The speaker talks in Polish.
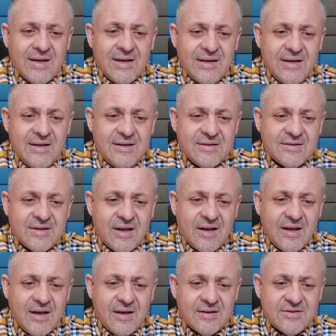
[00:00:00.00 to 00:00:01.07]
i
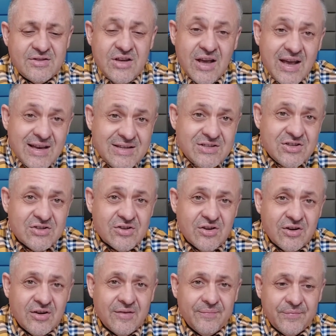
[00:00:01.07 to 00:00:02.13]
za, zniechęcić
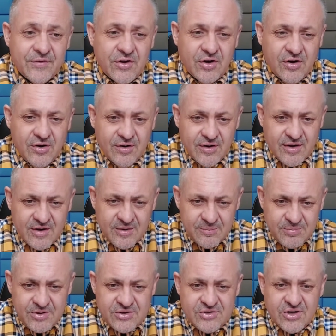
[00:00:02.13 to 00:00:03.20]
go do
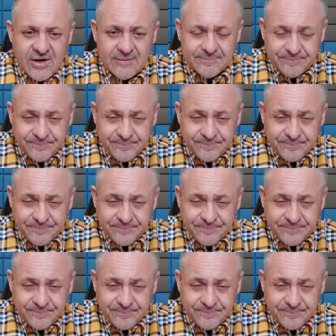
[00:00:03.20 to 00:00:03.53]
picia.